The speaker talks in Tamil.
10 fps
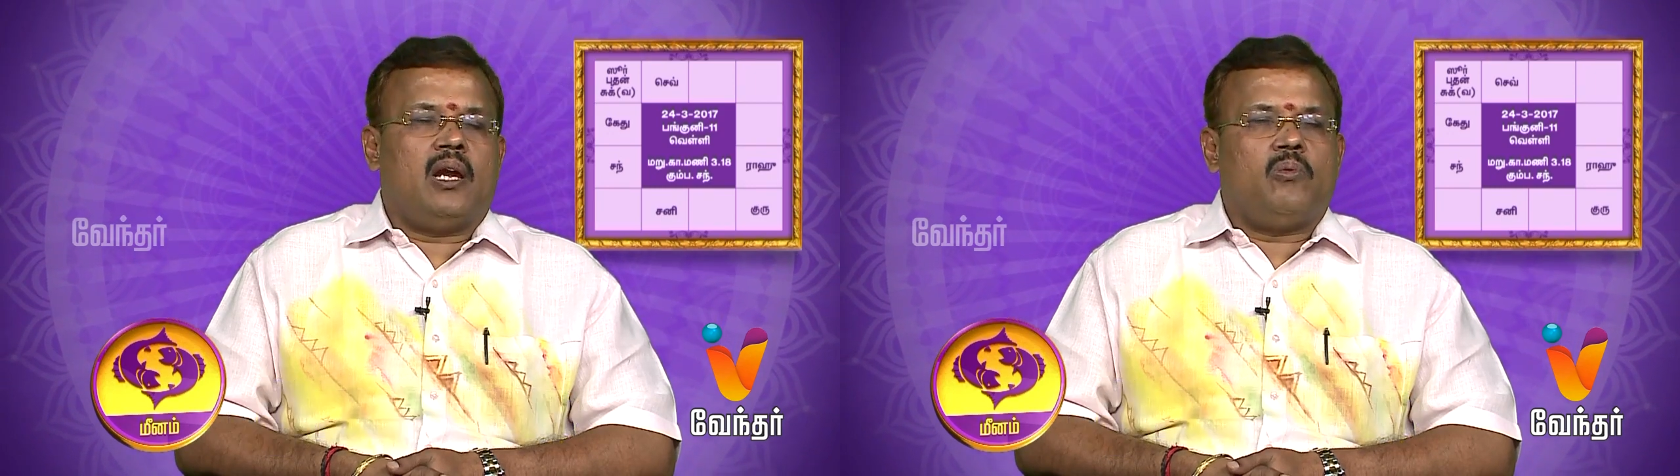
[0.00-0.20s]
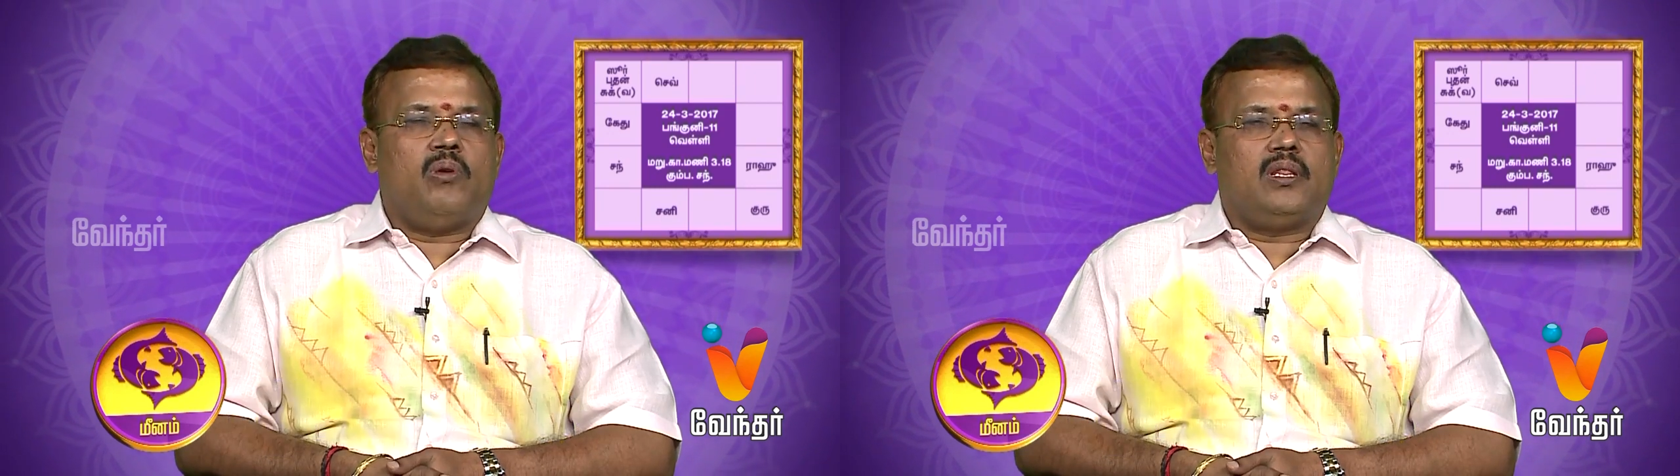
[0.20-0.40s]

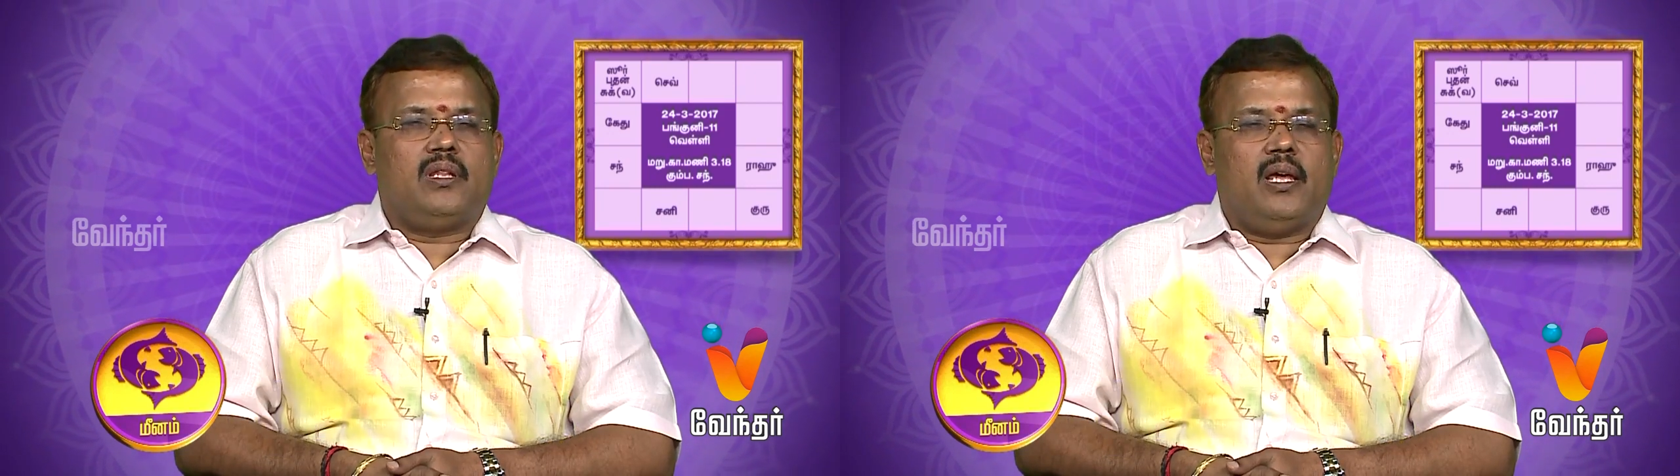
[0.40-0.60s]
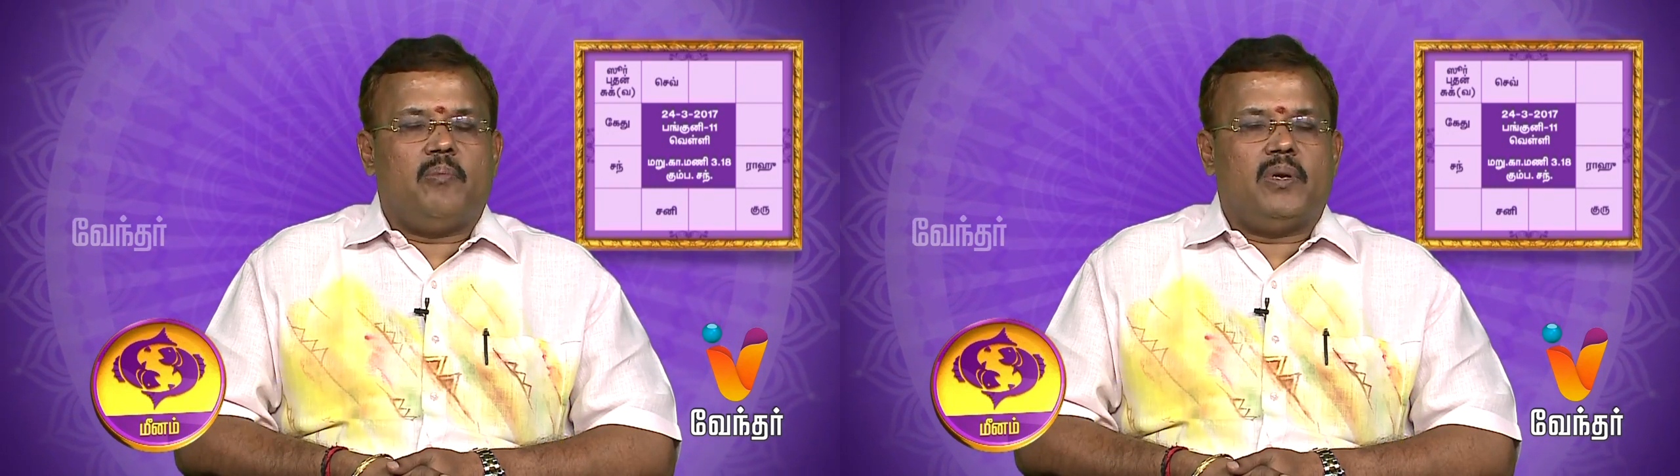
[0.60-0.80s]

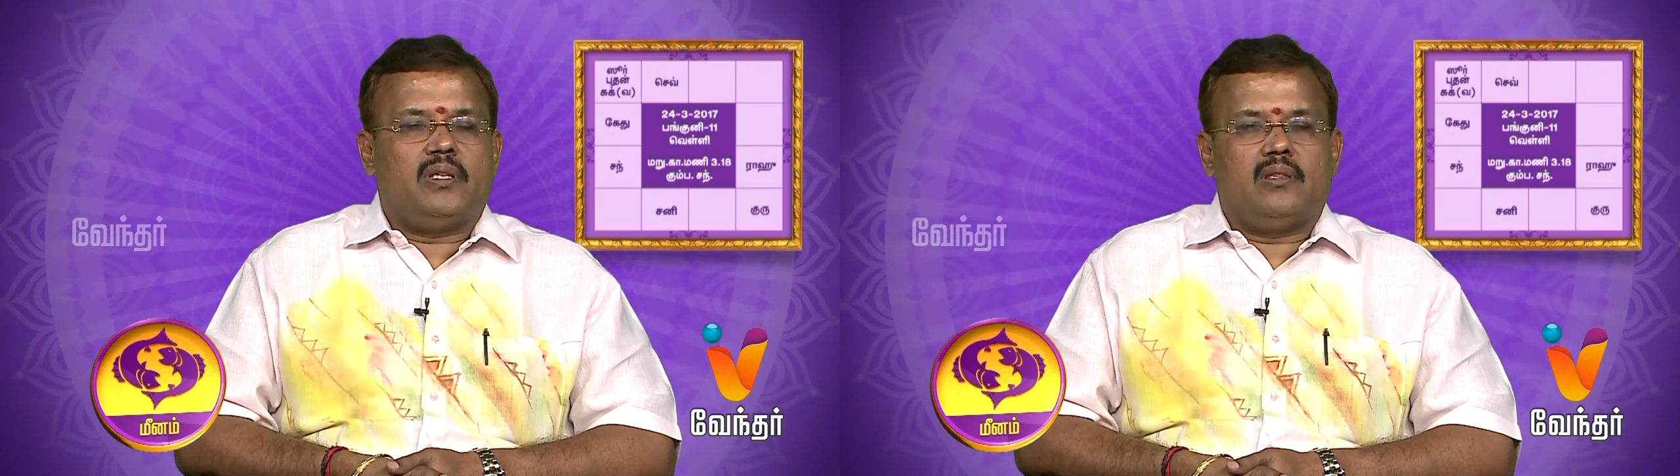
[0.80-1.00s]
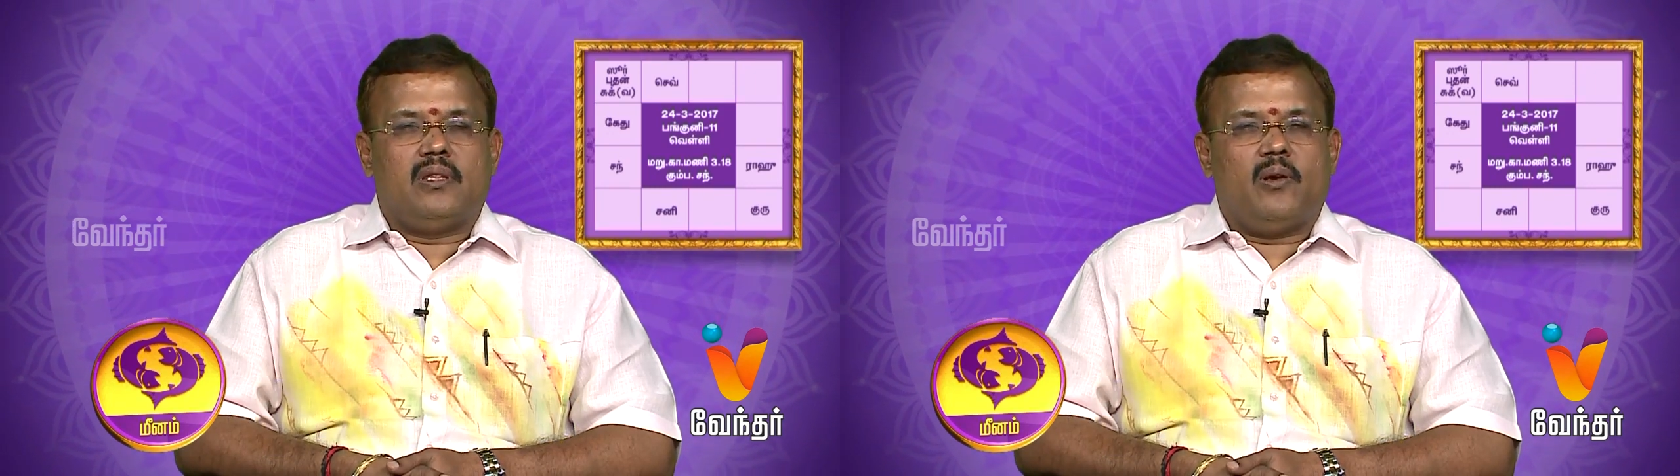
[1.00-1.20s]
அனுகூலத்தை
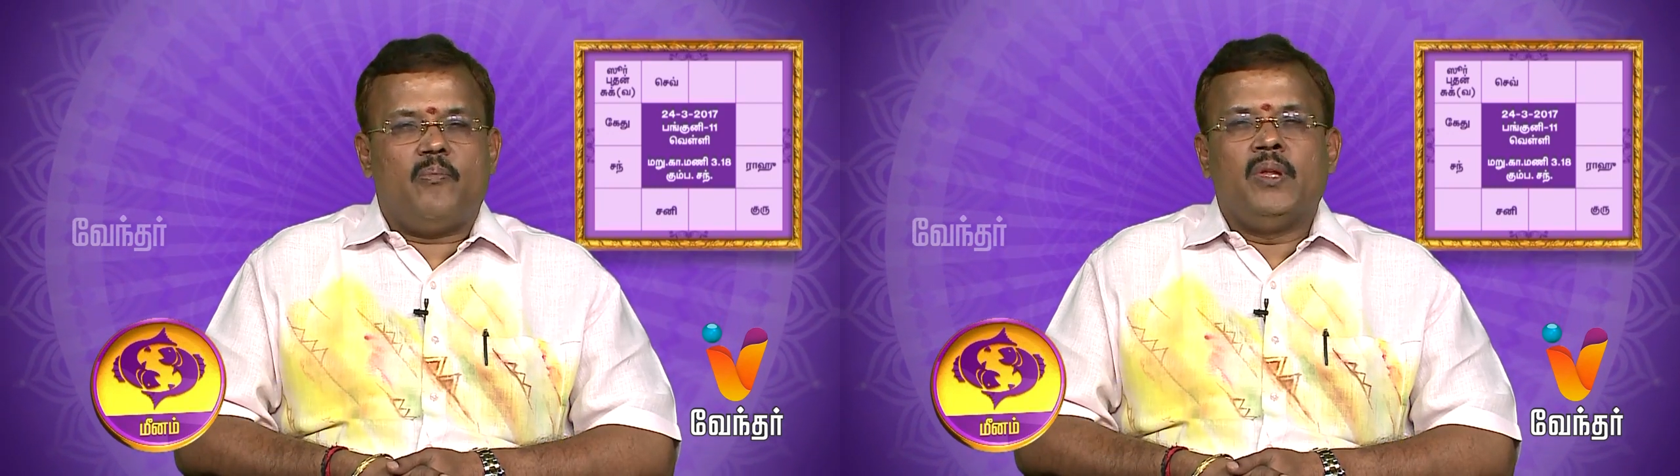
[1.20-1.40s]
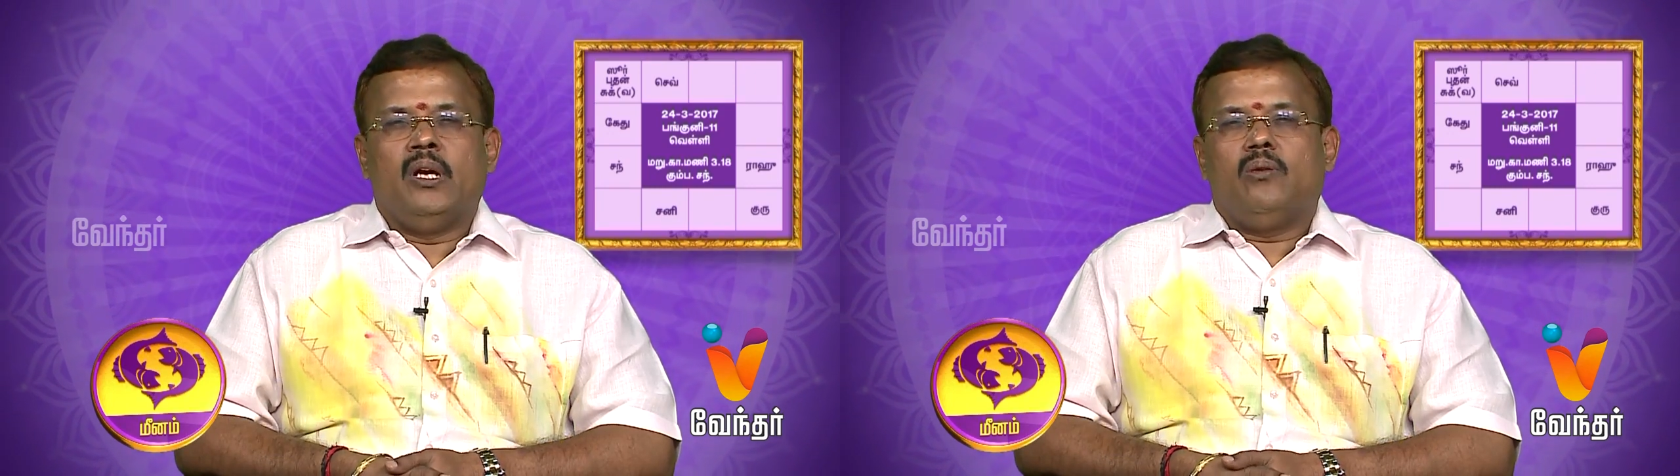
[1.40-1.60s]
ஏற்படுத்தி தரும்